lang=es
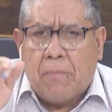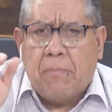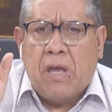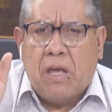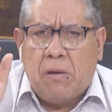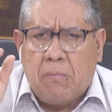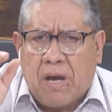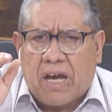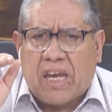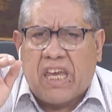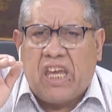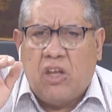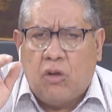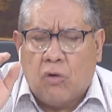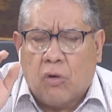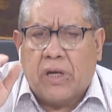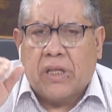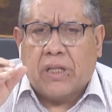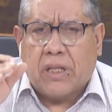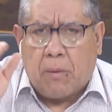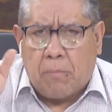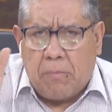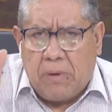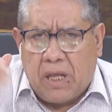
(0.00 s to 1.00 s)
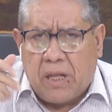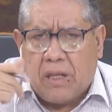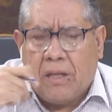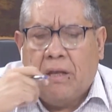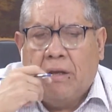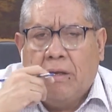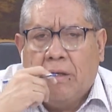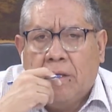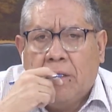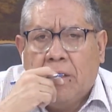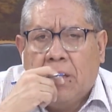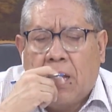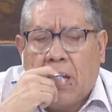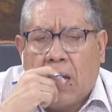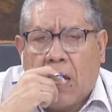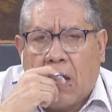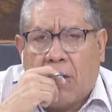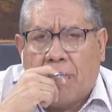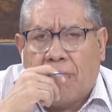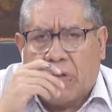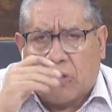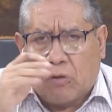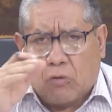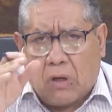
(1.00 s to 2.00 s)
me imagino que también
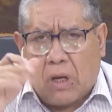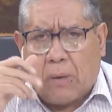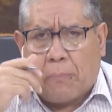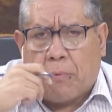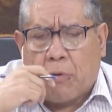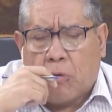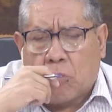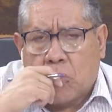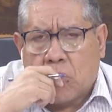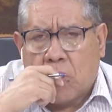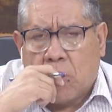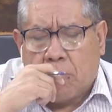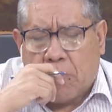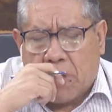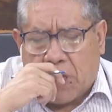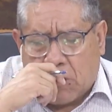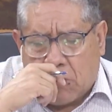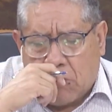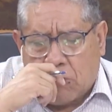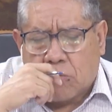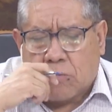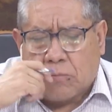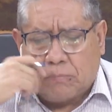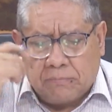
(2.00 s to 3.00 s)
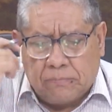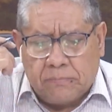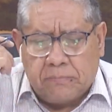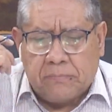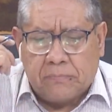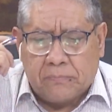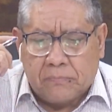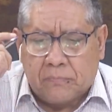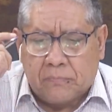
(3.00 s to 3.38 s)
afectó a la producción de Veracruz. Bueno,